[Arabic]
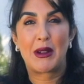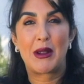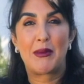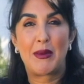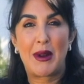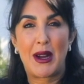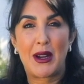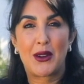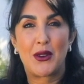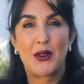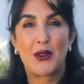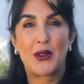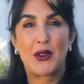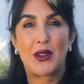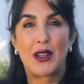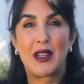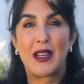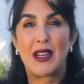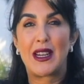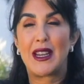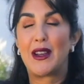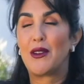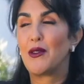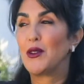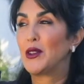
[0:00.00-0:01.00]
ديال الباكور
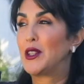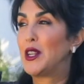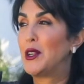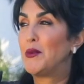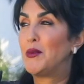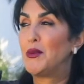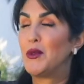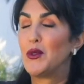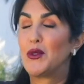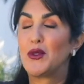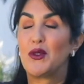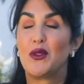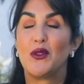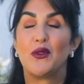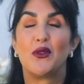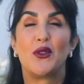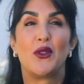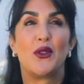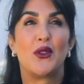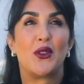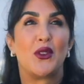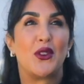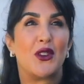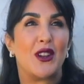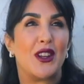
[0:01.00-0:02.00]
اللي او ديبي تو
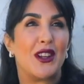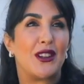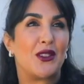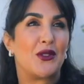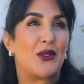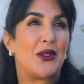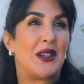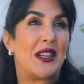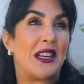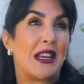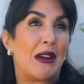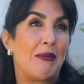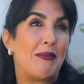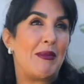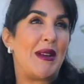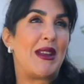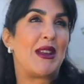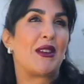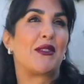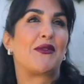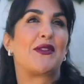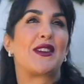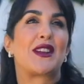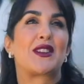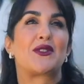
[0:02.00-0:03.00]
فو دوني لا
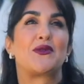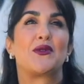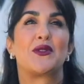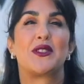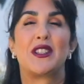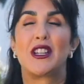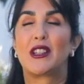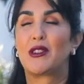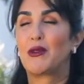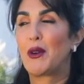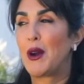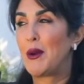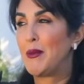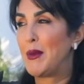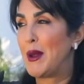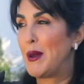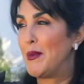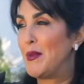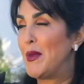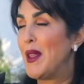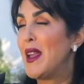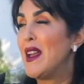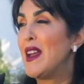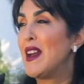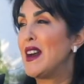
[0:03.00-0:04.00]
ميور فيرسون ديال توا
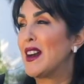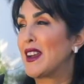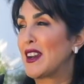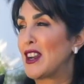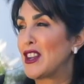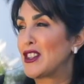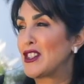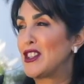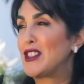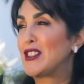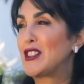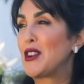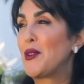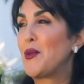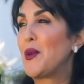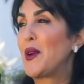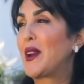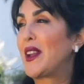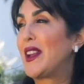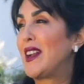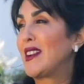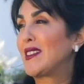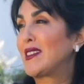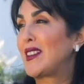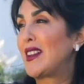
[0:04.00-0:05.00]
ميم الراجل تا هو
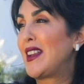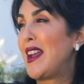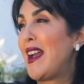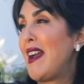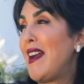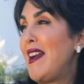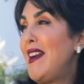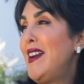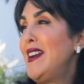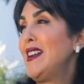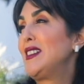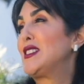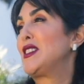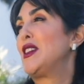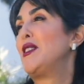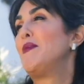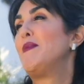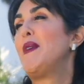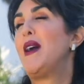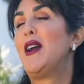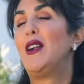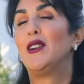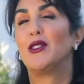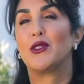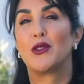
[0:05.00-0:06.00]
كيعطي احسن
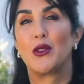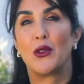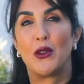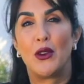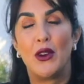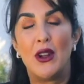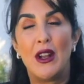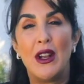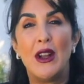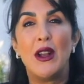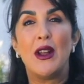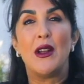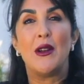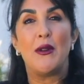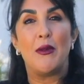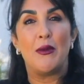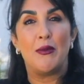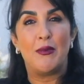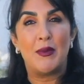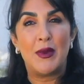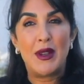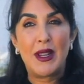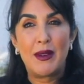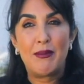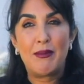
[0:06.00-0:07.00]
ما عنده
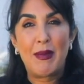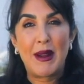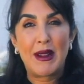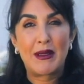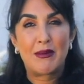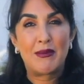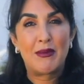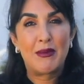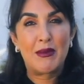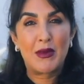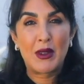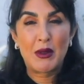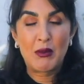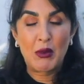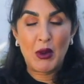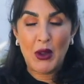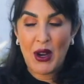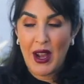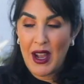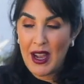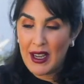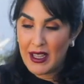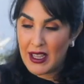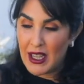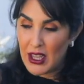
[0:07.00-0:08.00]
من بعد من
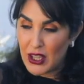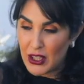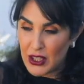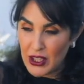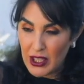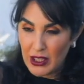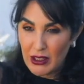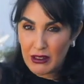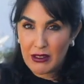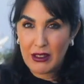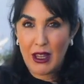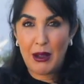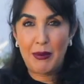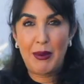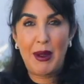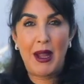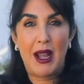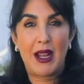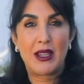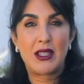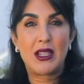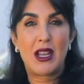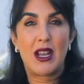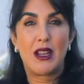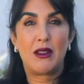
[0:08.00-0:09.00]
موراها كيرجع
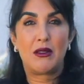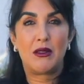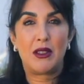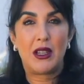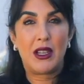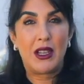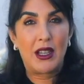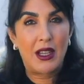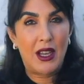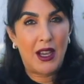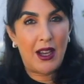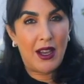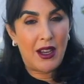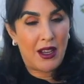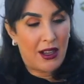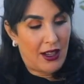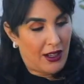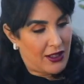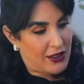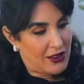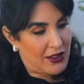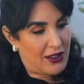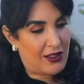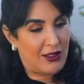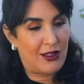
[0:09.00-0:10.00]
للطبيعه ديالو اللي هي
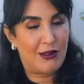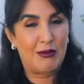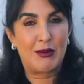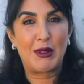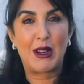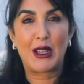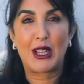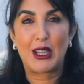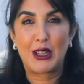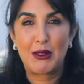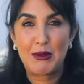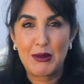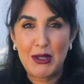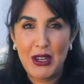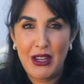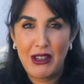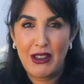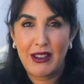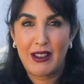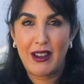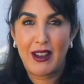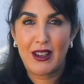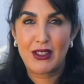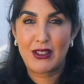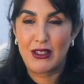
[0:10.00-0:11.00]
ما نكذبش
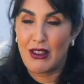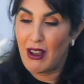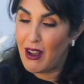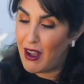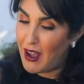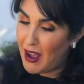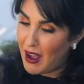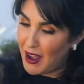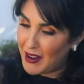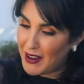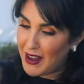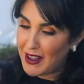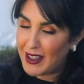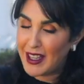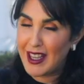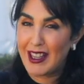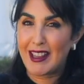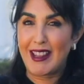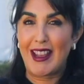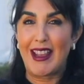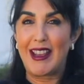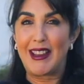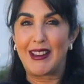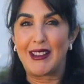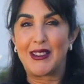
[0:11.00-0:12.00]
عليك اختي انا كي
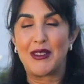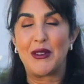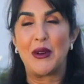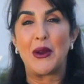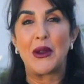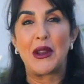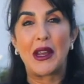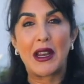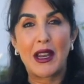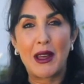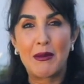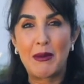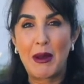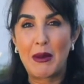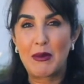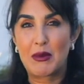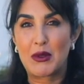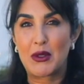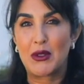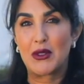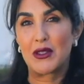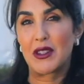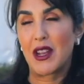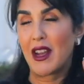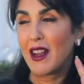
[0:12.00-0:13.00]
داير وهي لا ميم
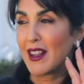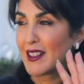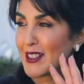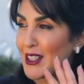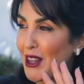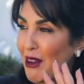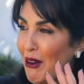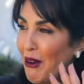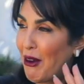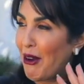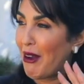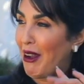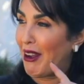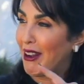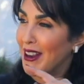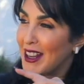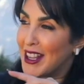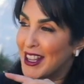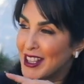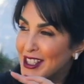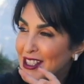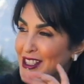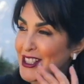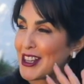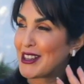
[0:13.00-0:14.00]
شوز انت خويا
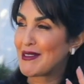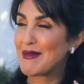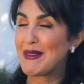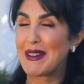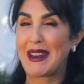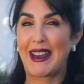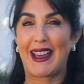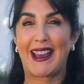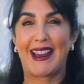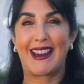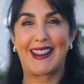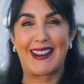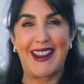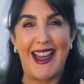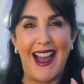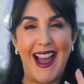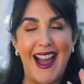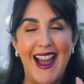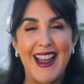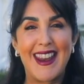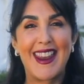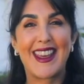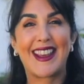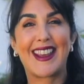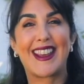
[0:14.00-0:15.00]
نجيك من الاخر ها
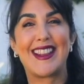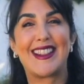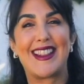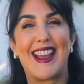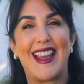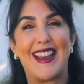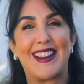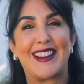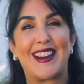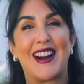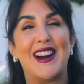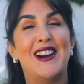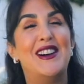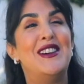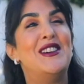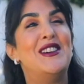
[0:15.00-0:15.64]
انا كي داير